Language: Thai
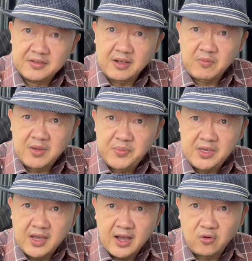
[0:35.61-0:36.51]
ทำไมพี่
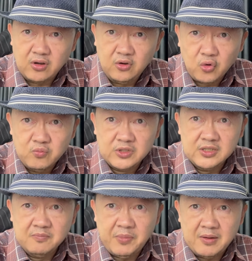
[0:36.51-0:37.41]
ยาคนลุมถึงเป็